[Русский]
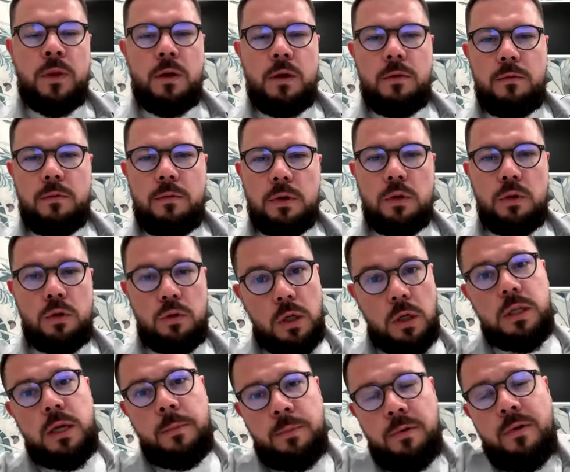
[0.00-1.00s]
Вот. Но
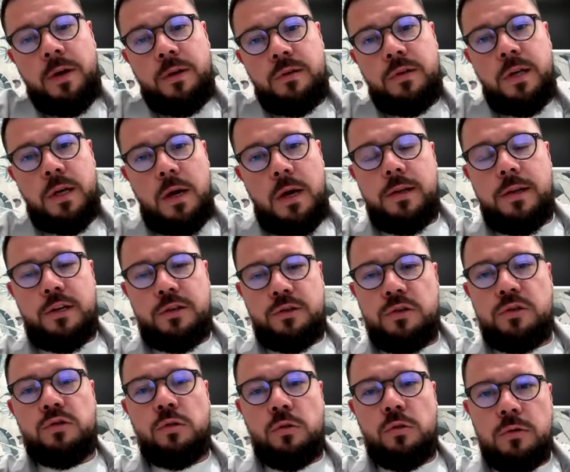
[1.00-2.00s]
иногда бывают дни, конечно,
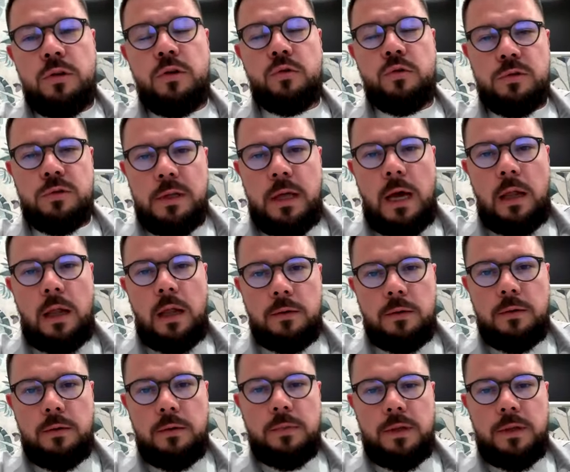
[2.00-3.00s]
что он не узнал.
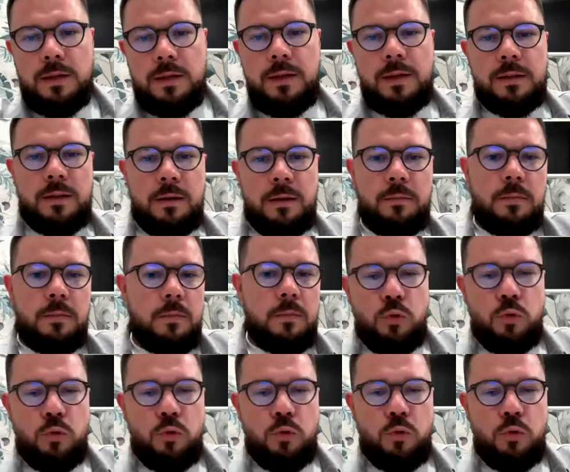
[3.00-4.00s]
И мы тогда там
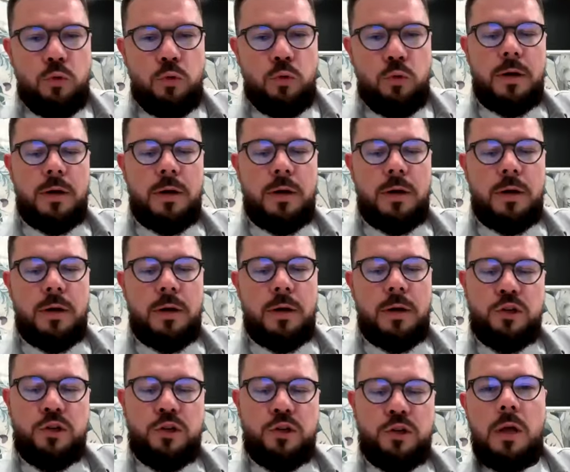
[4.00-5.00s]
думаем, а
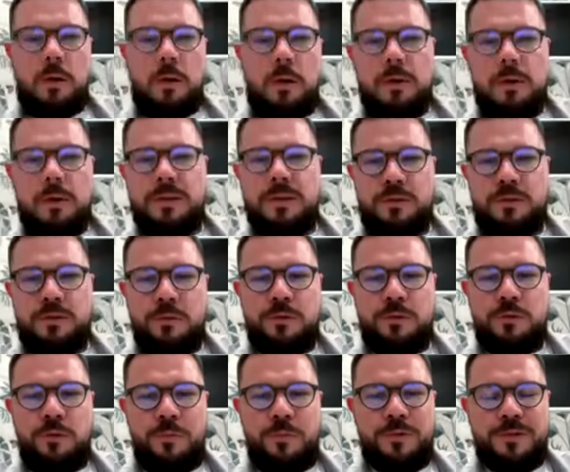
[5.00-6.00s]
почему так произошло, и
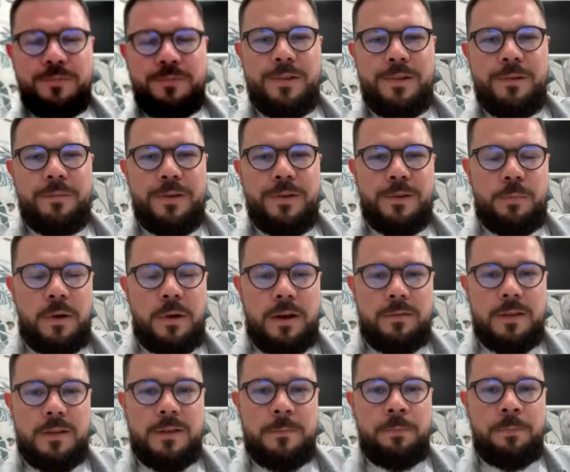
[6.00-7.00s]
что можно было бы
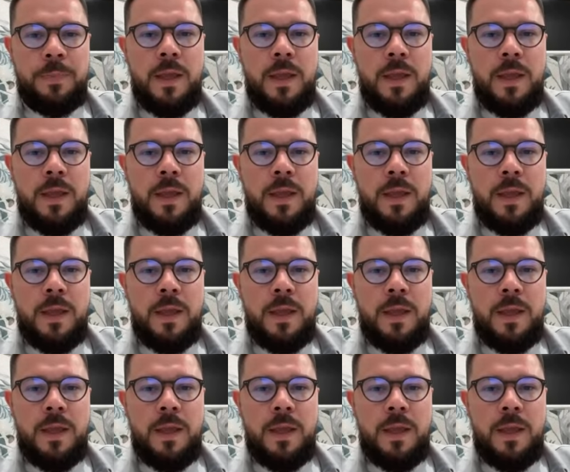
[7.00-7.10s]
исправить.